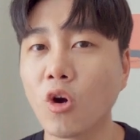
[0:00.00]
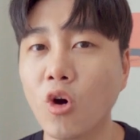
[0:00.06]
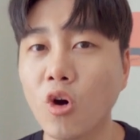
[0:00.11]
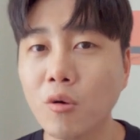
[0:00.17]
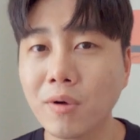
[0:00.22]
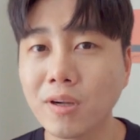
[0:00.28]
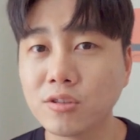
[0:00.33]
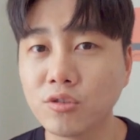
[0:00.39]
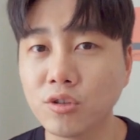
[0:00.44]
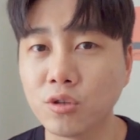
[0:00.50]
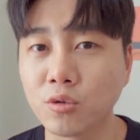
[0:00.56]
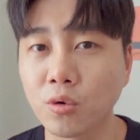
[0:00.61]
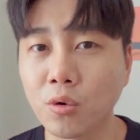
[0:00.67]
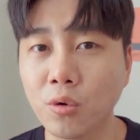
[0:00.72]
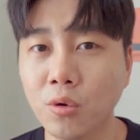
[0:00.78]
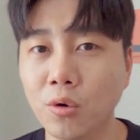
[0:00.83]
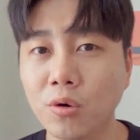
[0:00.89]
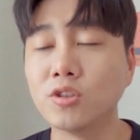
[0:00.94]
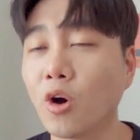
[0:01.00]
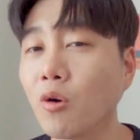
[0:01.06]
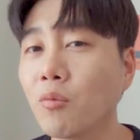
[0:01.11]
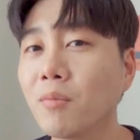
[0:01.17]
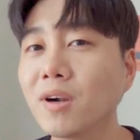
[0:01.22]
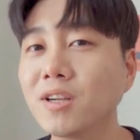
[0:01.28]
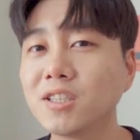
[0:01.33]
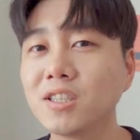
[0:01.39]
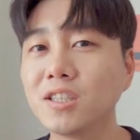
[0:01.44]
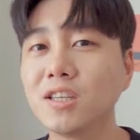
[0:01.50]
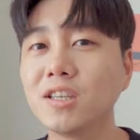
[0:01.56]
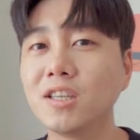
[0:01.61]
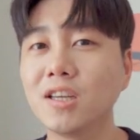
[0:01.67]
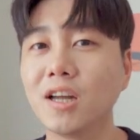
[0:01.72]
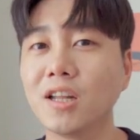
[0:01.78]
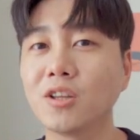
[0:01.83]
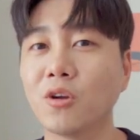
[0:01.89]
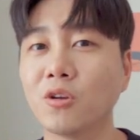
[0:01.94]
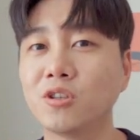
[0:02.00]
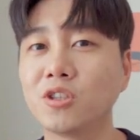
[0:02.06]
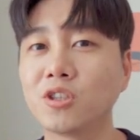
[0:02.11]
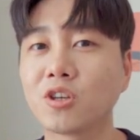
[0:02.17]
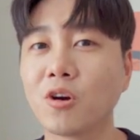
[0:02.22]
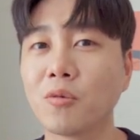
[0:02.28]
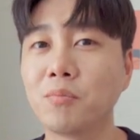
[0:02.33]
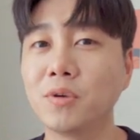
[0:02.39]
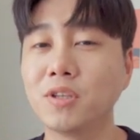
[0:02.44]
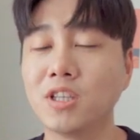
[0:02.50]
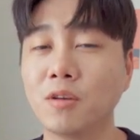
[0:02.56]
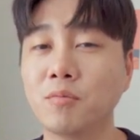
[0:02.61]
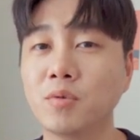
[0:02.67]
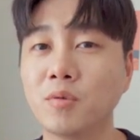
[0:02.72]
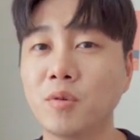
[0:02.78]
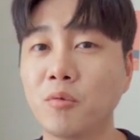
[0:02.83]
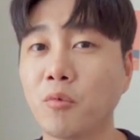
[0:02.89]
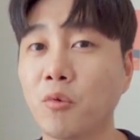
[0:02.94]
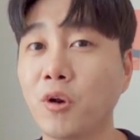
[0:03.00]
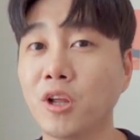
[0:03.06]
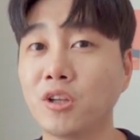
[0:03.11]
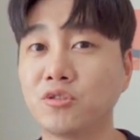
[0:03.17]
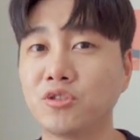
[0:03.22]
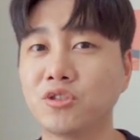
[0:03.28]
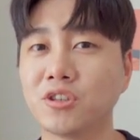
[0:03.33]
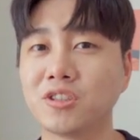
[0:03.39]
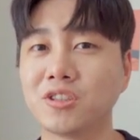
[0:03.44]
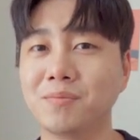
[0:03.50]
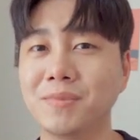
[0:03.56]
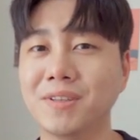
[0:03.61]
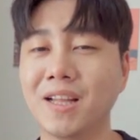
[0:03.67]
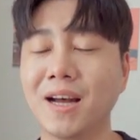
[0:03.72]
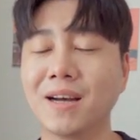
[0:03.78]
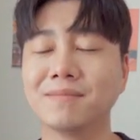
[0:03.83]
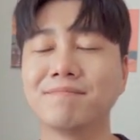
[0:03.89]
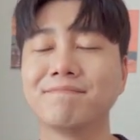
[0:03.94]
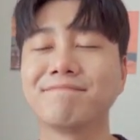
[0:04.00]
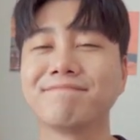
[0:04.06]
경험할 수 있도록 정말 신기한 더치커피 제품을 보내주셨습니다.